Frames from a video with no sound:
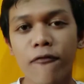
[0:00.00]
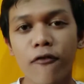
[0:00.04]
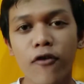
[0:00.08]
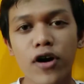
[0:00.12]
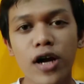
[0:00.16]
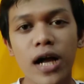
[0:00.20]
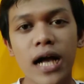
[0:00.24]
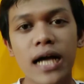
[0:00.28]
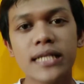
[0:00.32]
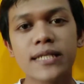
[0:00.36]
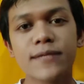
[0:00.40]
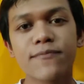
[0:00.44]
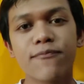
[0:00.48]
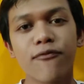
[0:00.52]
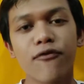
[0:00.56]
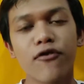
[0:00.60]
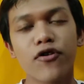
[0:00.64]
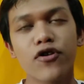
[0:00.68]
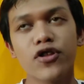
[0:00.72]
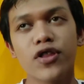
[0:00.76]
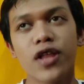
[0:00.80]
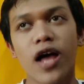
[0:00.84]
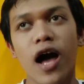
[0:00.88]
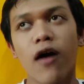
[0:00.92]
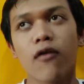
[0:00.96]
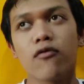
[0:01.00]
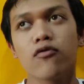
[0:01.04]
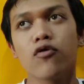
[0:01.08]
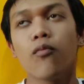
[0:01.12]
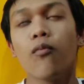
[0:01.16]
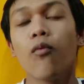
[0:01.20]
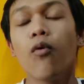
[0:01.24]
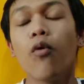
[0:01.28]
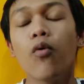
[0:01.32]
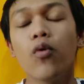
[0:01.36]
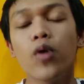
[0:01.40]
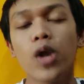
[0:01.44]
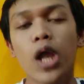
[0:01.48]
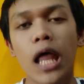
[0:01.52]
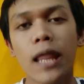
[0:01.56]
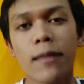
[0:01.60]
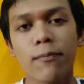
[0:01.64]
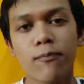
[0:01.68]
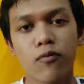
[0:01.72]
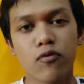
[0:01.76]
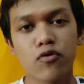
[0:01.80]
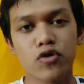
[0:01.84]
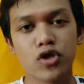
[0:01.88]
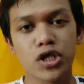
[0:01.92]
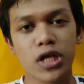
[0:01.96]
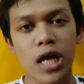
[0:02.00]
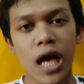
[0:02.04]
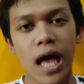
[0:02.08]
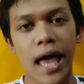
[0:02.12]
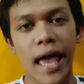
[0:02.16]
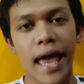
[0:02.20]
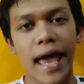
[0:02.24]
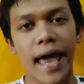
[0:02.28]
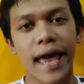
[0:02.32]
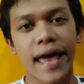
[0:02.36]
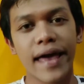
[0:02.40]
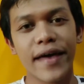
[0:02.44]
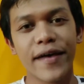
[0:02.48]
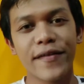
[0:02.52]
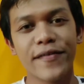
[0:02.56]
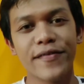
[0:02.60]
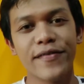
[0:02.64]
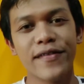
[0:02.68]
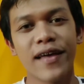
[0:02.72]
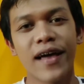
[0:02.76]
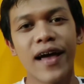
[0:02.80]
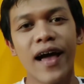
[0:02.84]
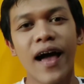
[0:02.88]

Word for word: for us for now, umuulan po siya and